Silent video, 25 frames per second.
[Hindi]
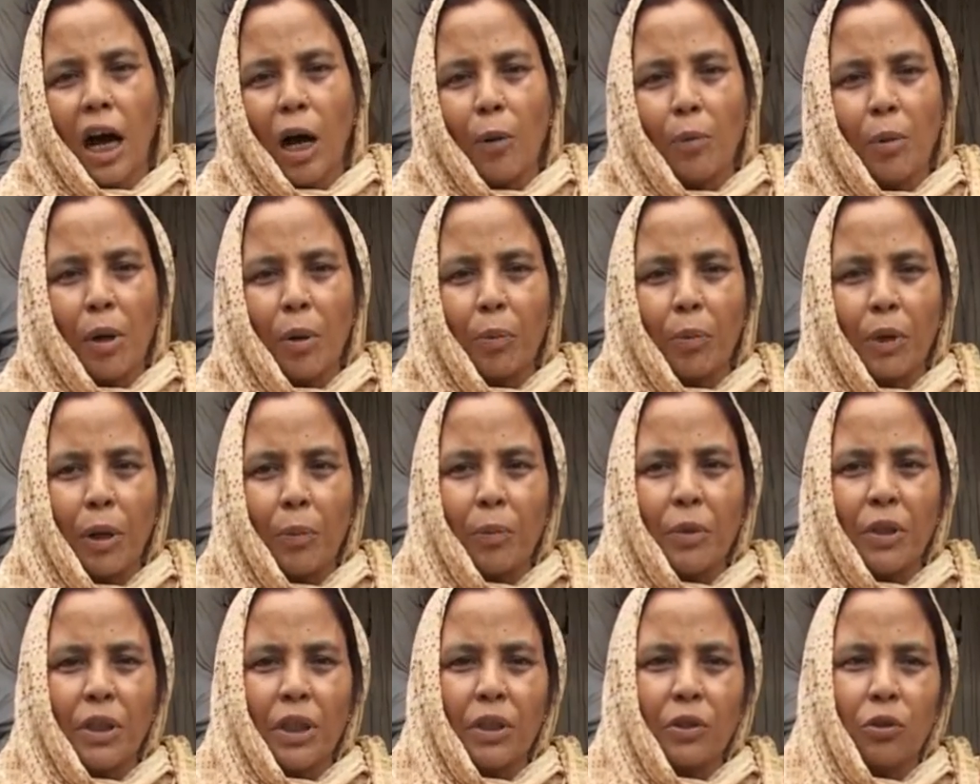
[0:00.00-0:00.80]
अब हम
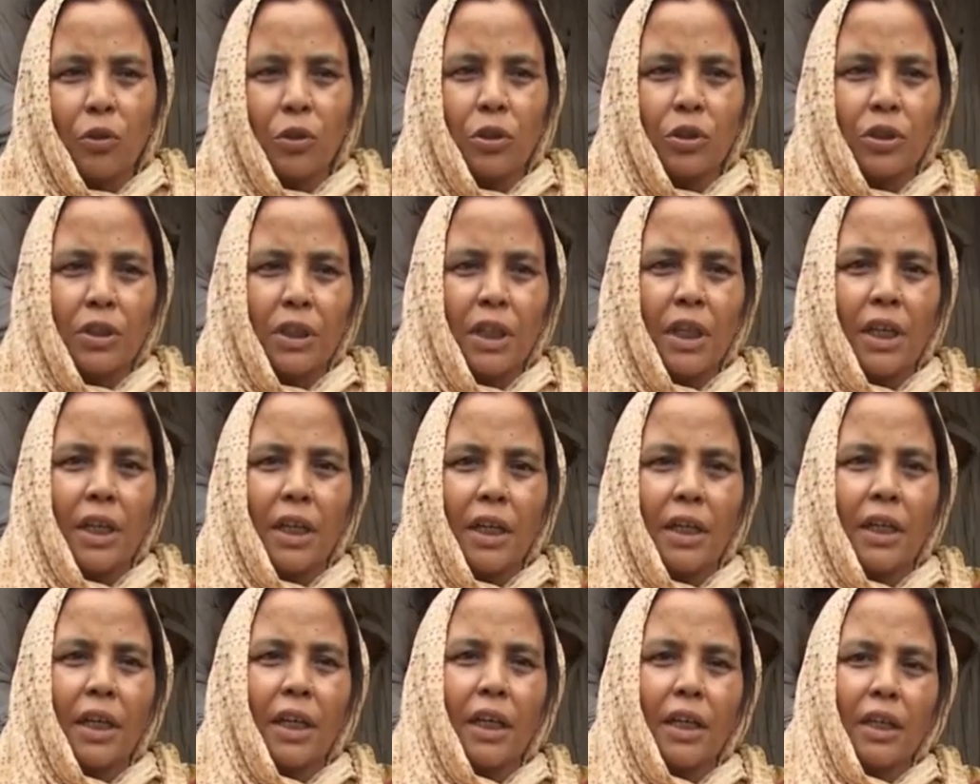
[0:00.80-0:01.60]
कभी ये सोचते
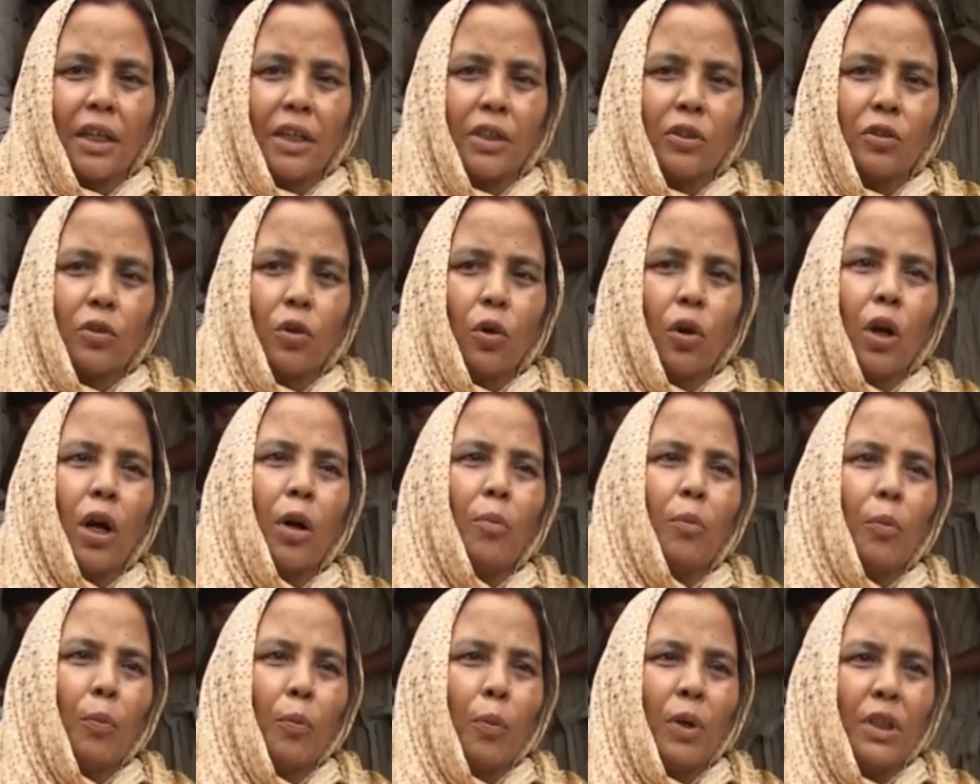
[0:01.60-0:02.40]
हैं कि इसको
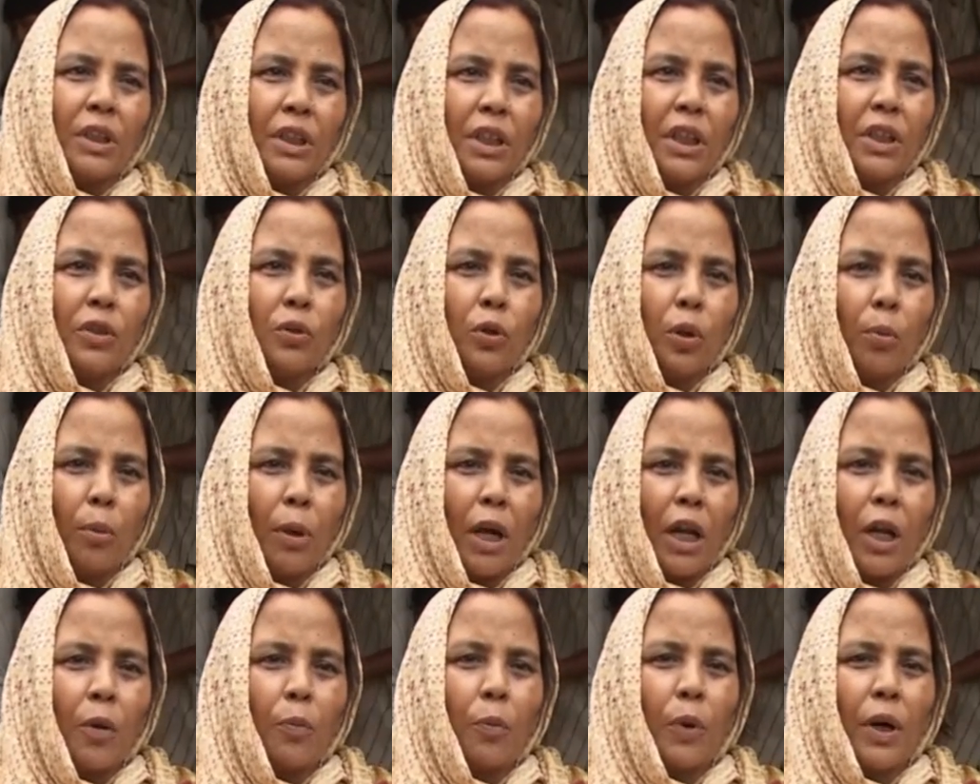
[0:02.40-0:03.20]
हम मज़ीद जो
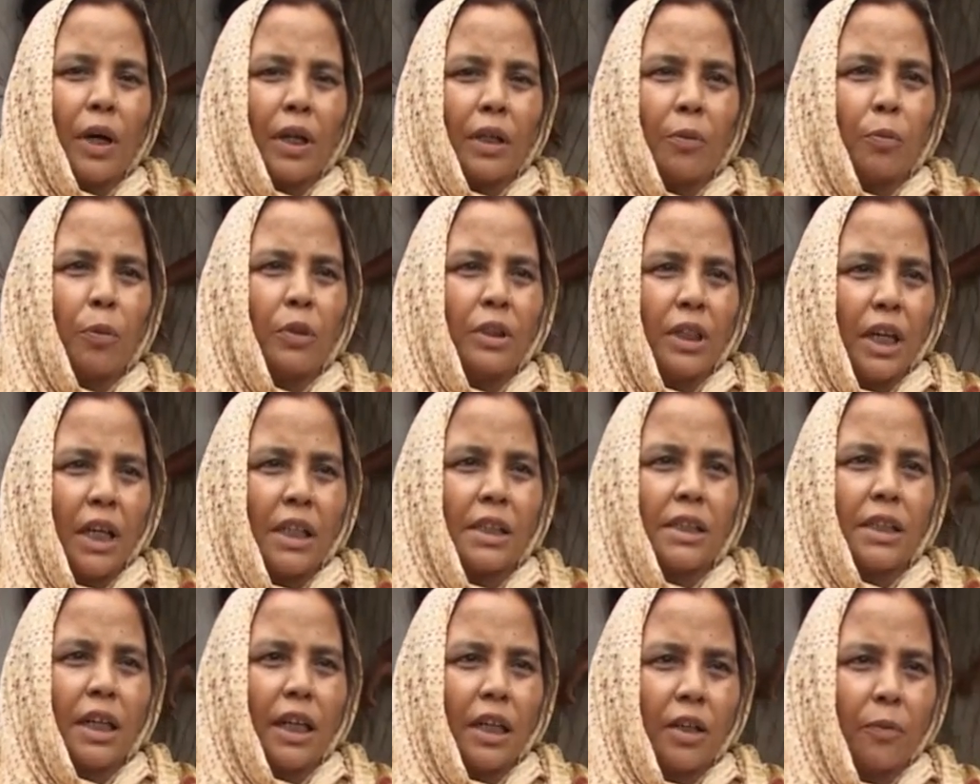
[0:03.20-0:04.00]
हमारे पास
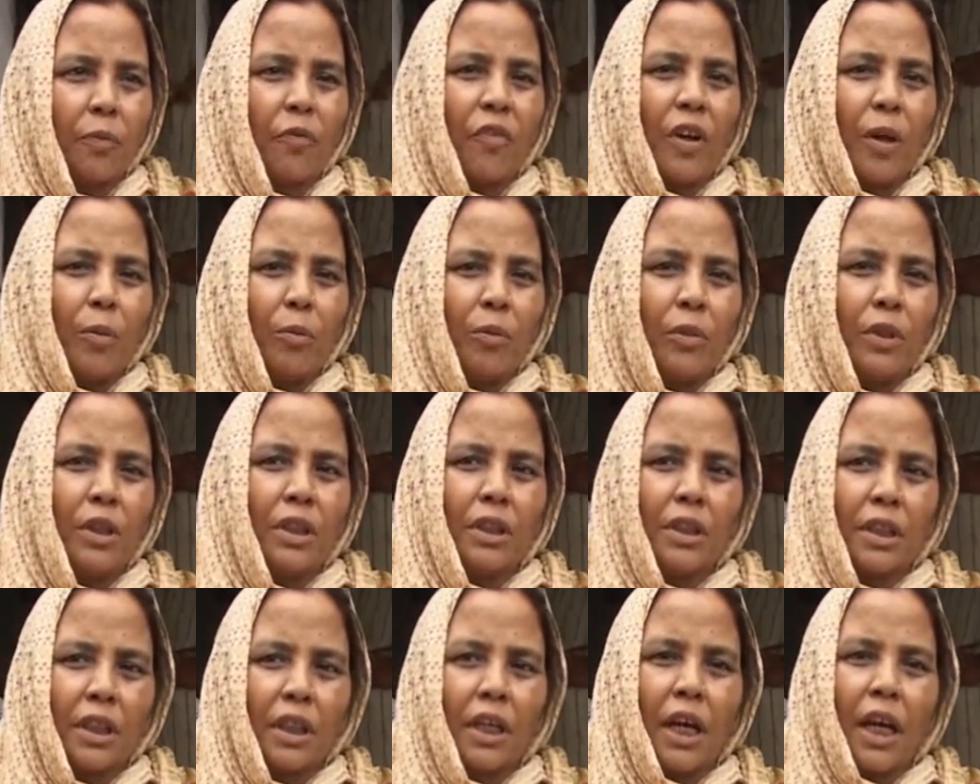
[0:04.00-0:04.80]
पचास साठ
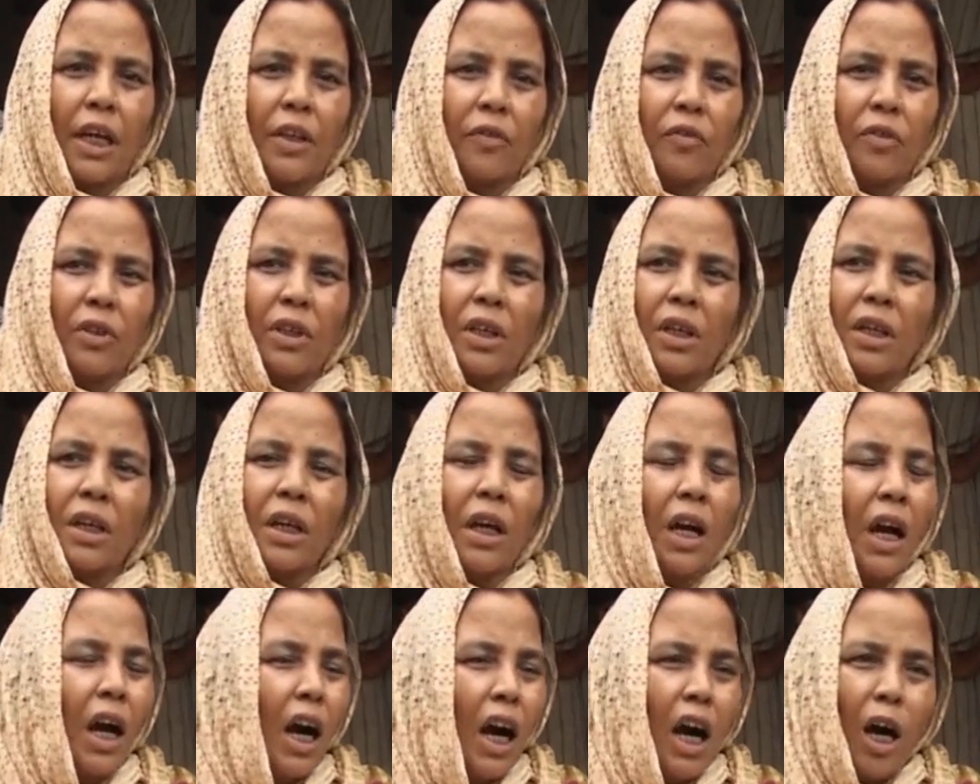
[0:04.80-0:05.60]
फैमिलीज़ की आई हुई हैं
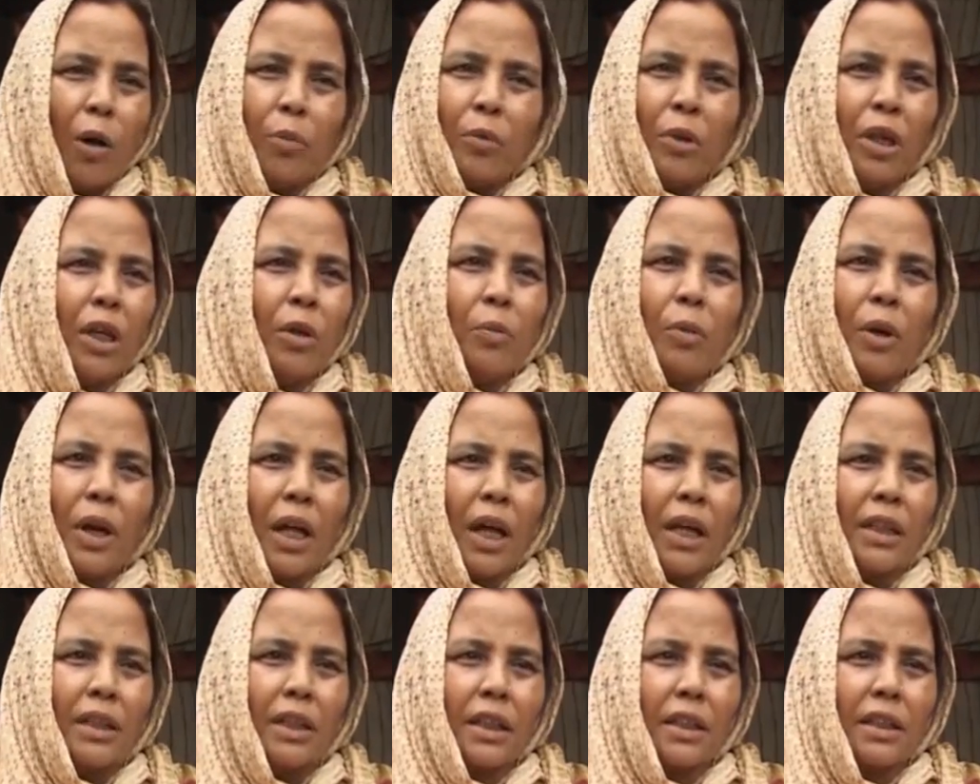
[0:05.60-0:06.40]
हम नहीं
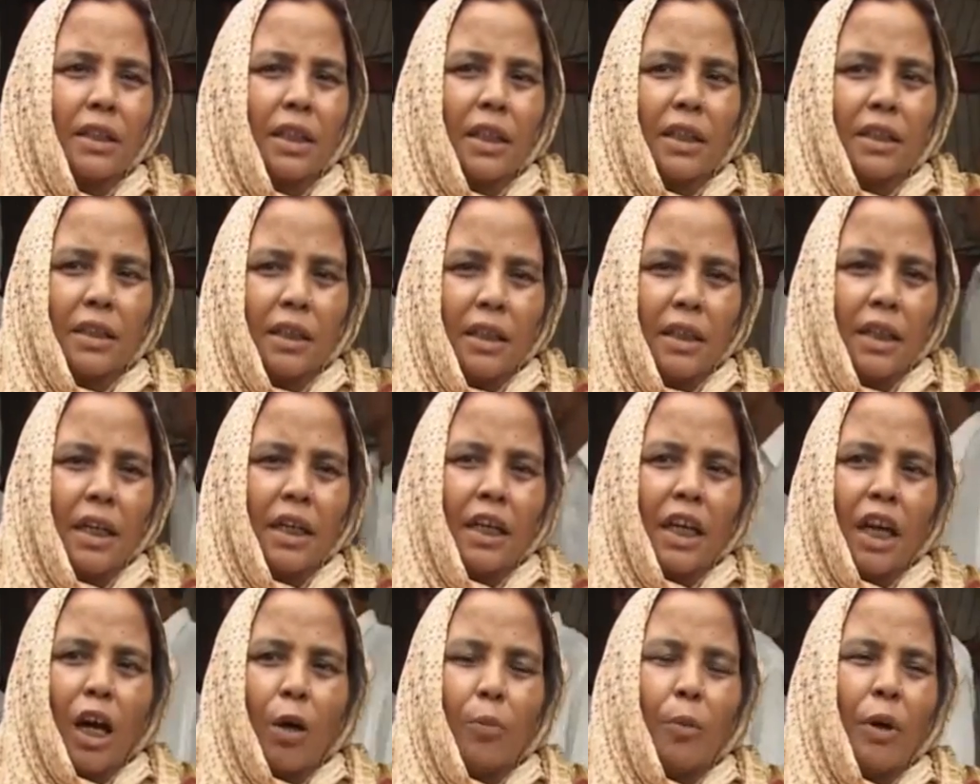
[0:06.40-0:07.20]
बढ़ा सकते इसलिए
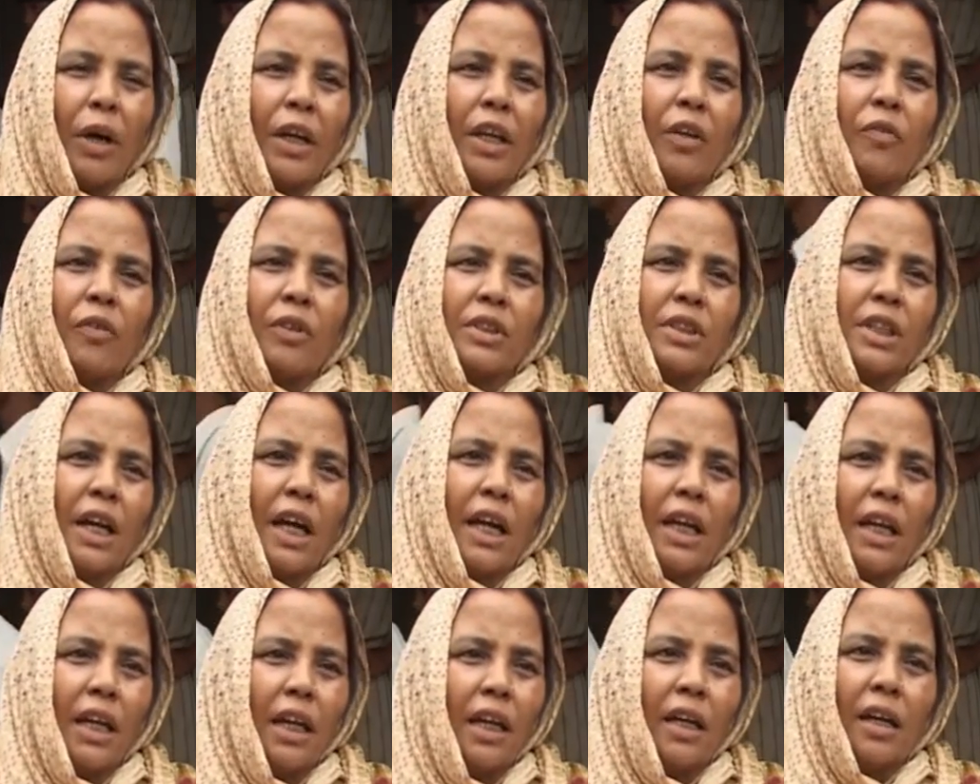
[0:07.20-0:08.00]
कि हमारे
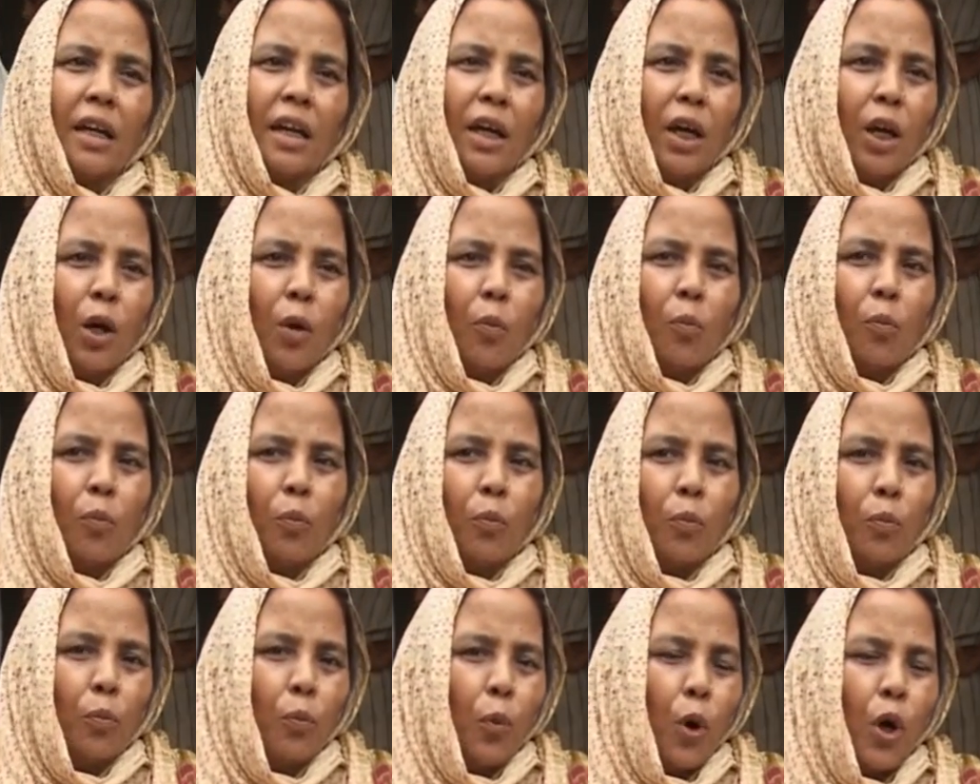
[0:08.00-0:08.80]
वसाइल
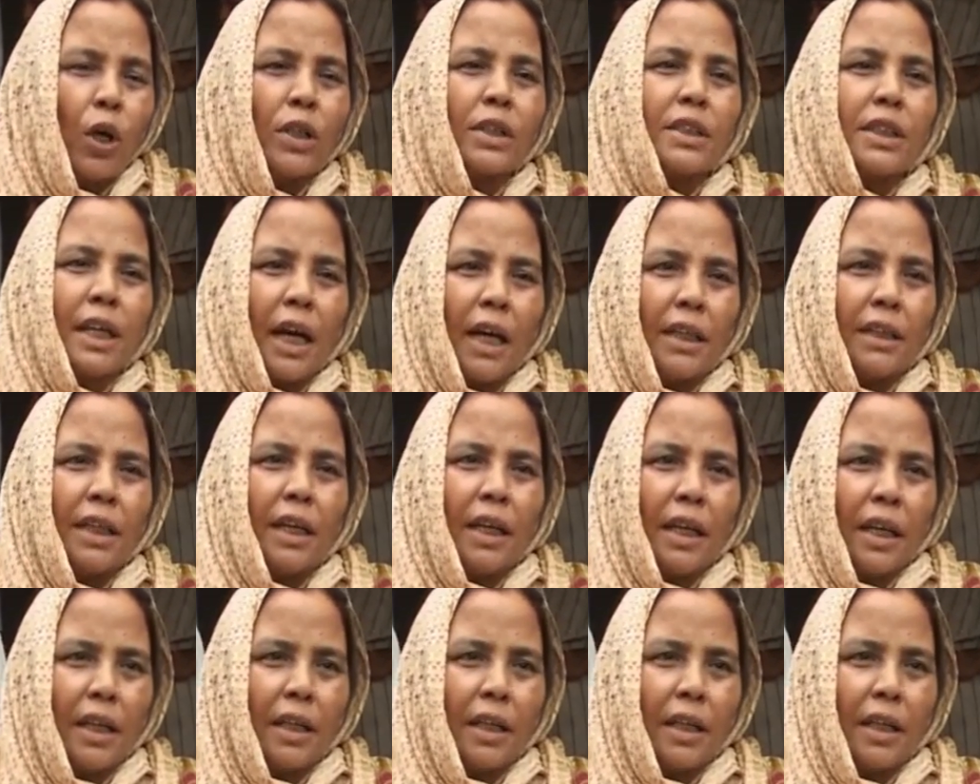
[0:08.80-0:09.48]
बहुत ज़्यादा